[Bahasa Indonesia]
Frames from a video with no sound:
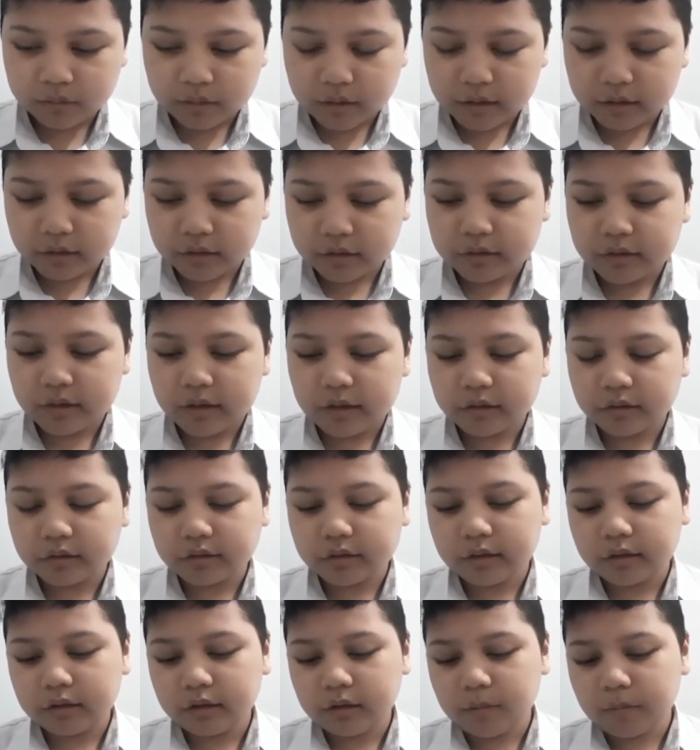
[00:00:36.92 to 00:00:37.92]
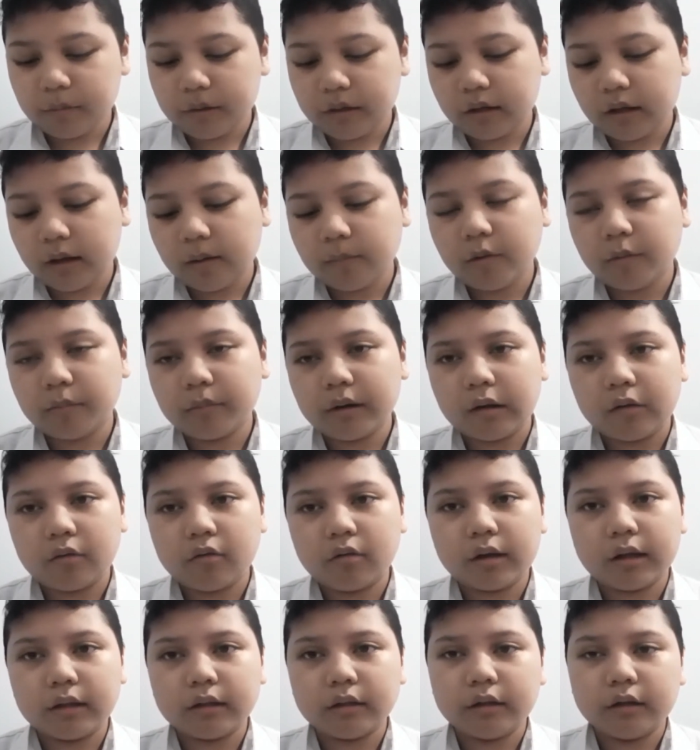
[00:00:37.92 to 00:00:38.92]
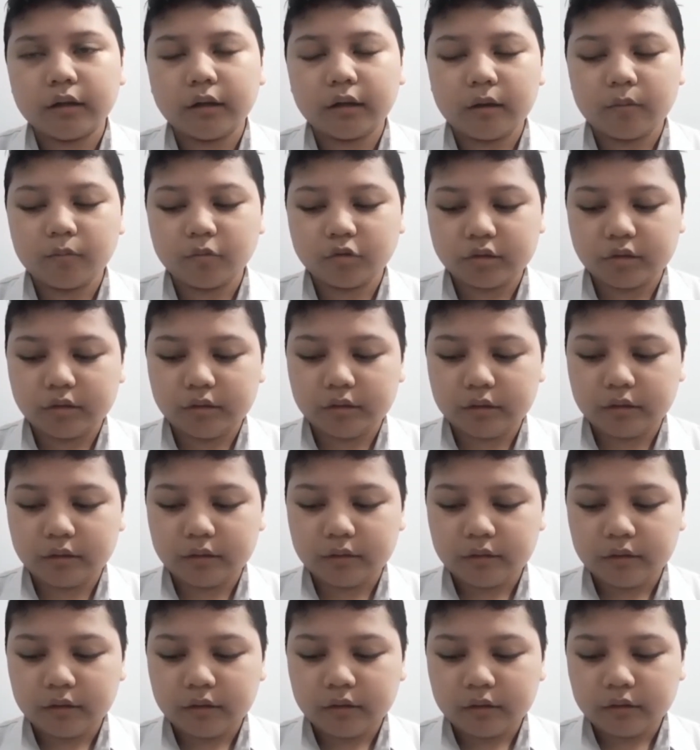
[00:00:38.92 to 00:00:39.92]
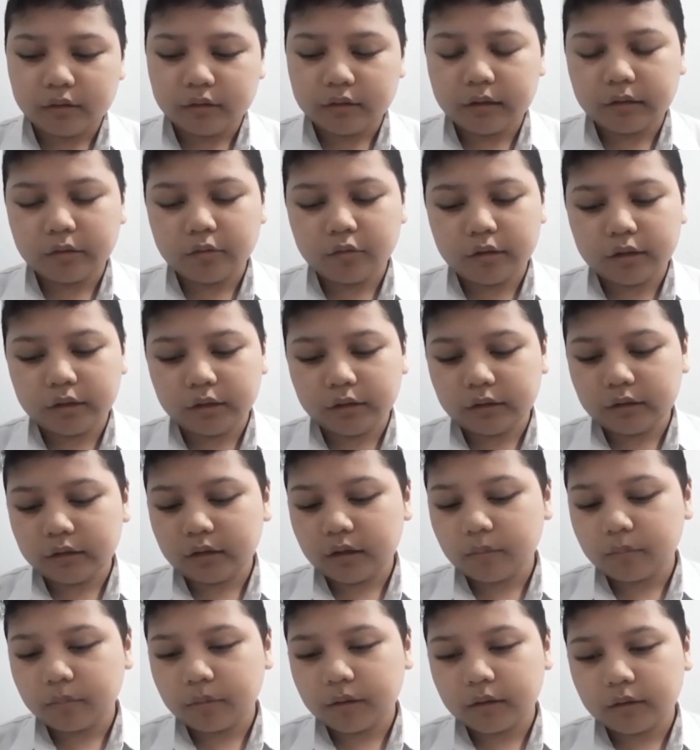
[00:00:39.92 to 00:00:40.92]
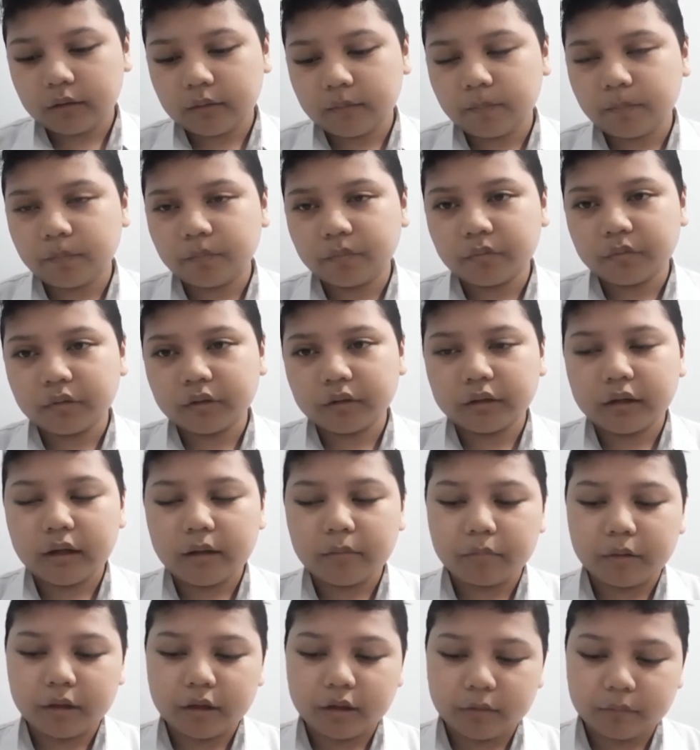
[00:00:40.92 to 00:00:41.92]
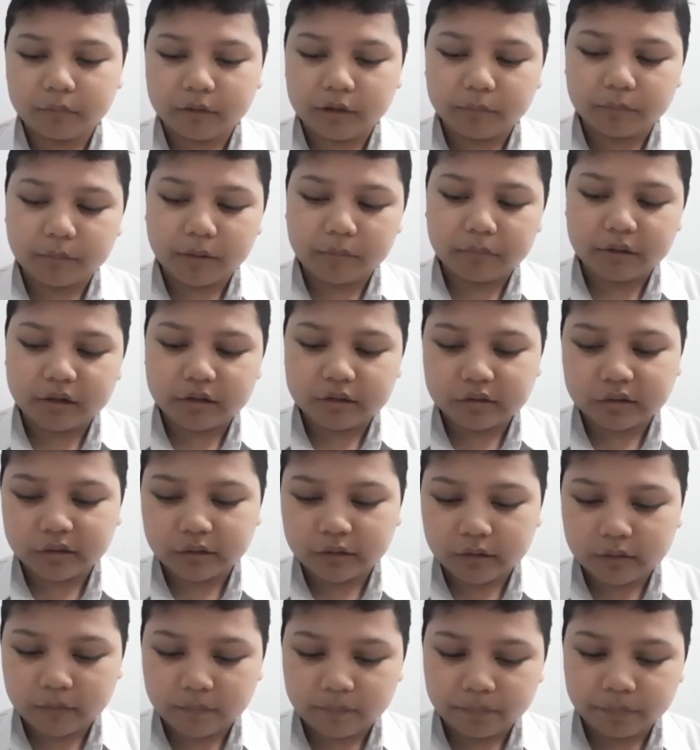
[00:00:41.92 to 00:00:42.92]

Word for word: Ada saat-saat dimana kamu meragukan diri kamu sendiri. Ya Tuhan, kenapa? Kenapa ini menimpa pada saya?